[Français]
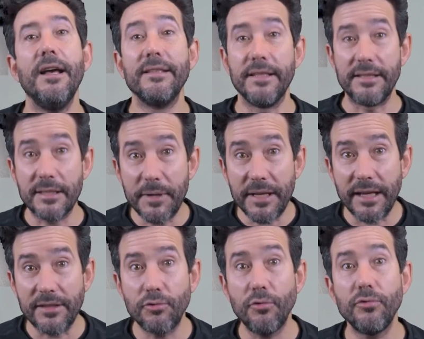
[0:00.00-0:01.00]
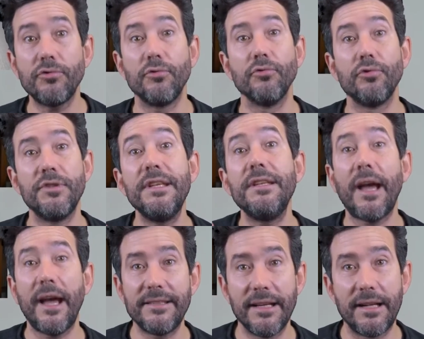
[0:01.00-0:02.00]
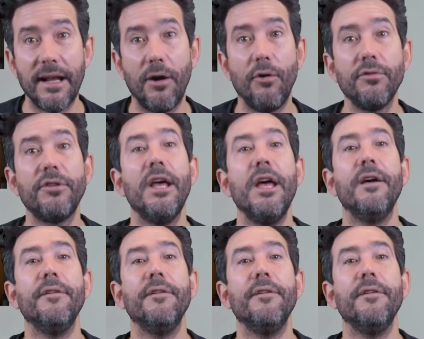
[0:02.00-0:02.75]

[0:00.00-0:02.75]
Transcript: Ces explications sont aussi très éclairantes